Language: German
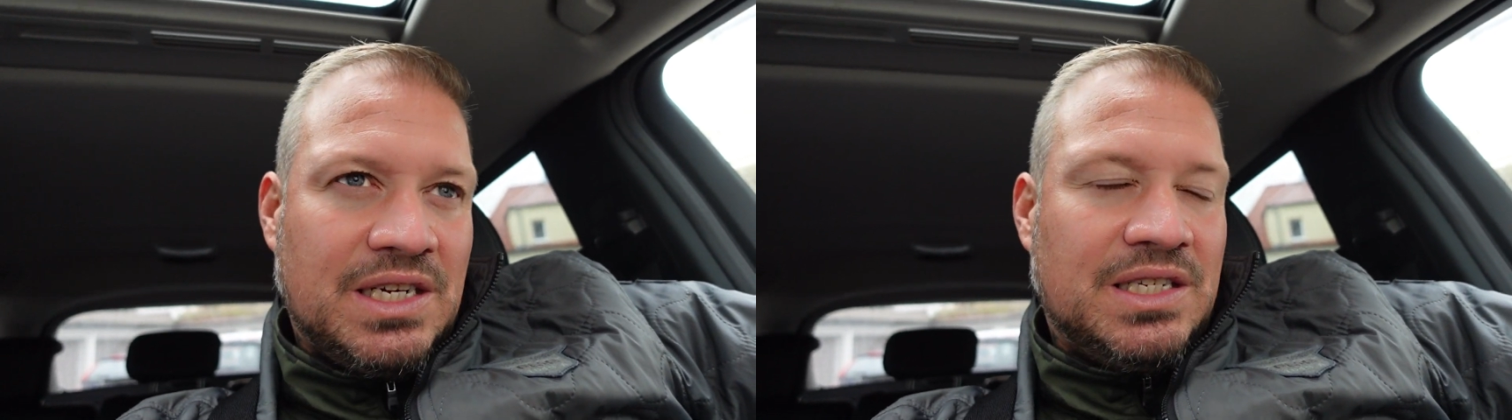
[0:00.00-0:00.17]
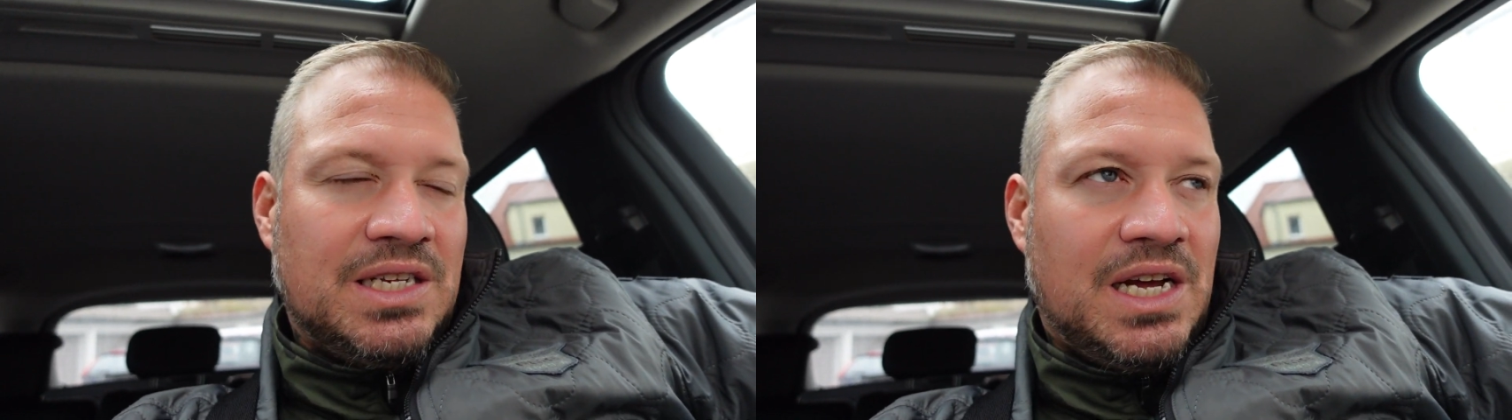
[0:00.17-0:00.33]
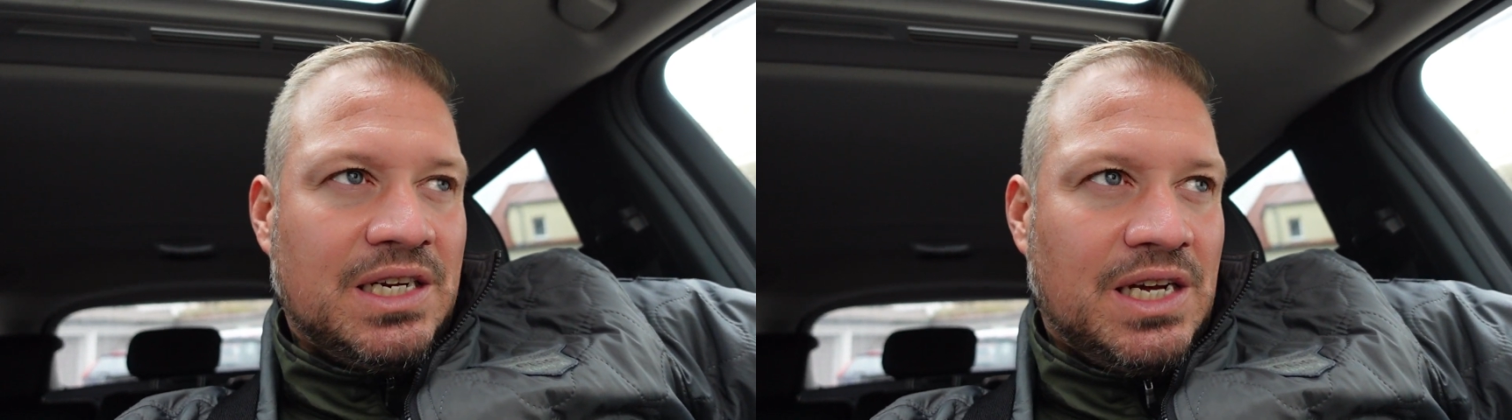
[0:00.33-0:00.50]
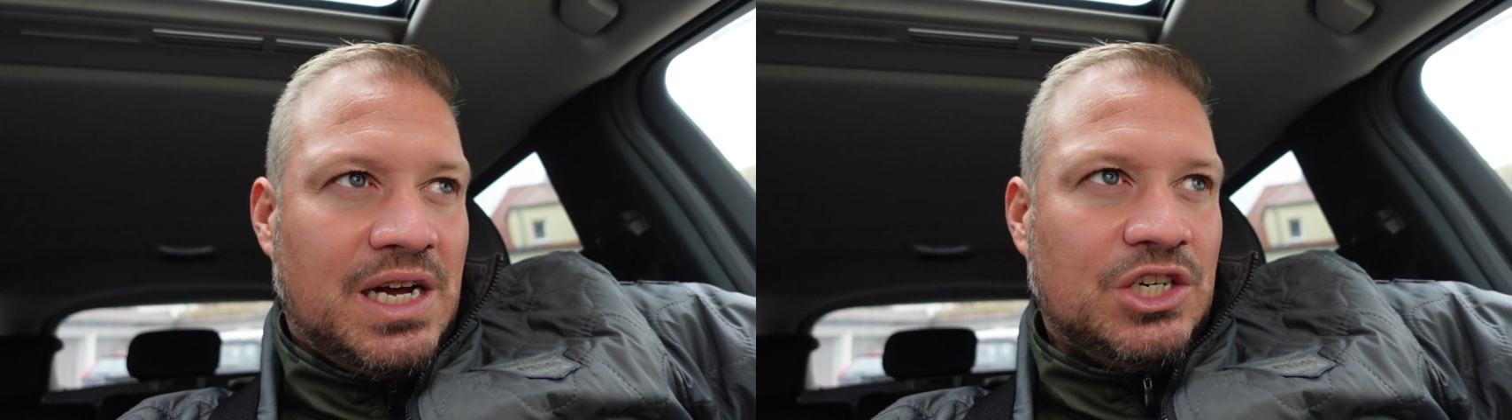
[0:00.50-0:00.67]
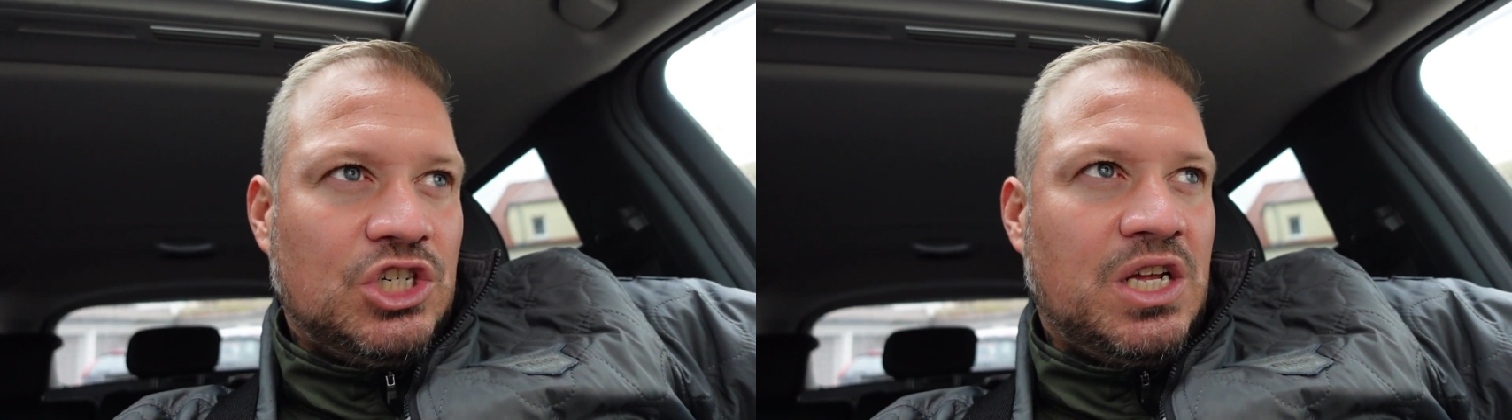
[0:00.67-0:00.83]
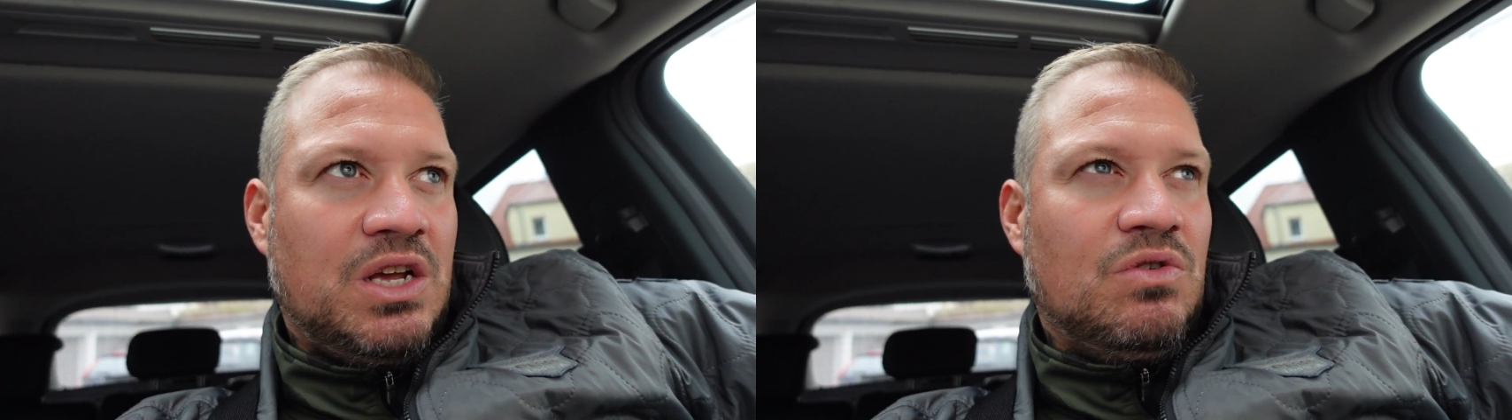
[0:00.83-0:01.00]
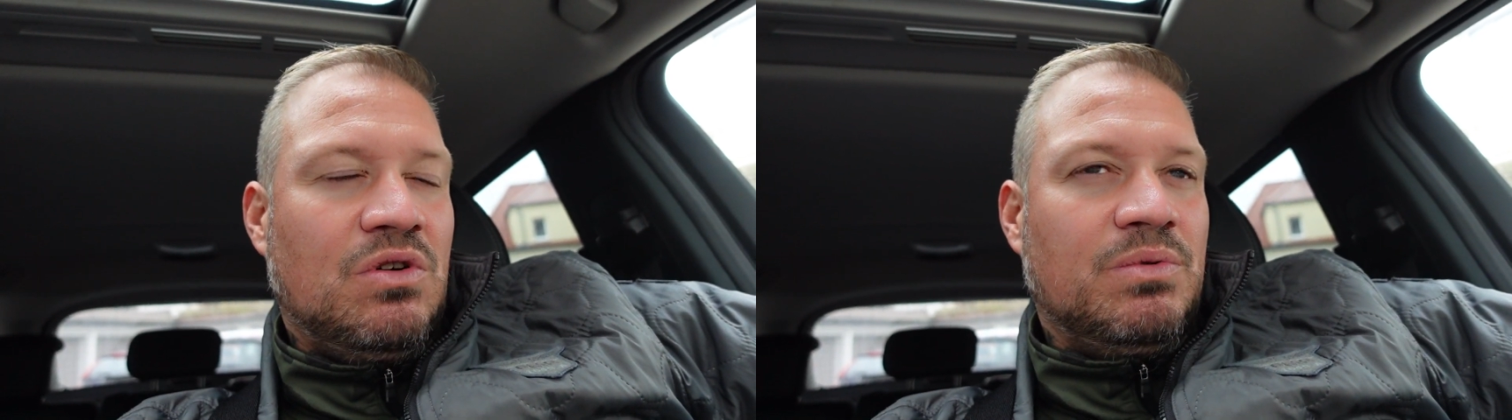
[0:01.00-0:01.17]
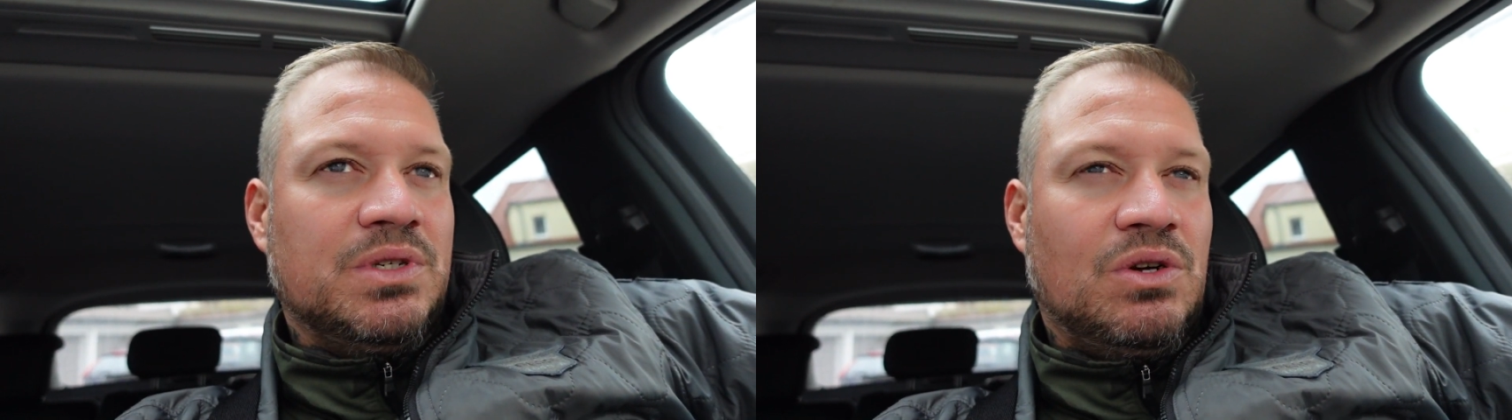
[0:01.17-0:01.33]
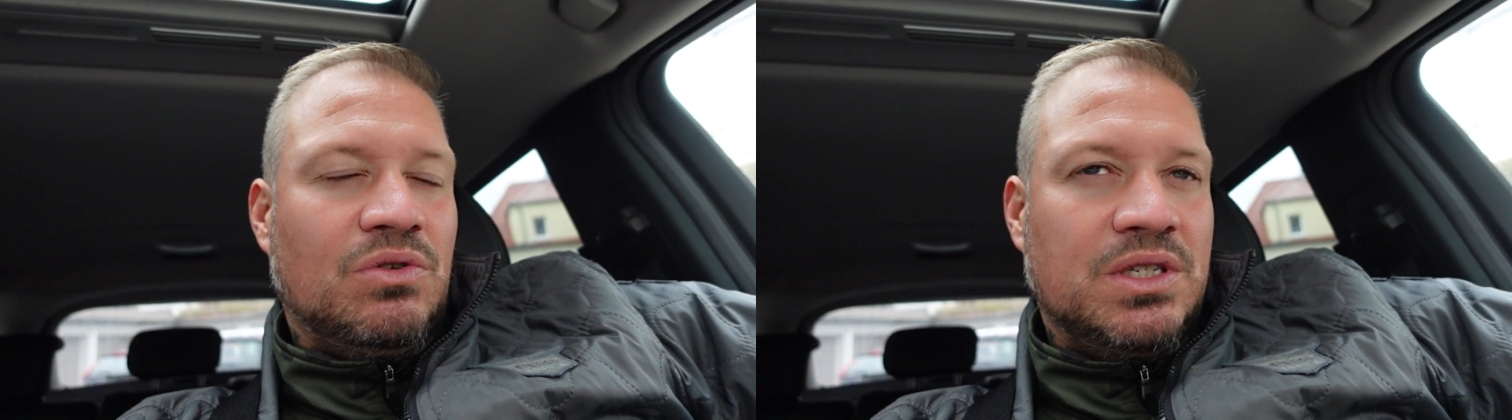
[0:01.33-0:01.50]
Das ist eine andere Anstrengung, aber es ist auch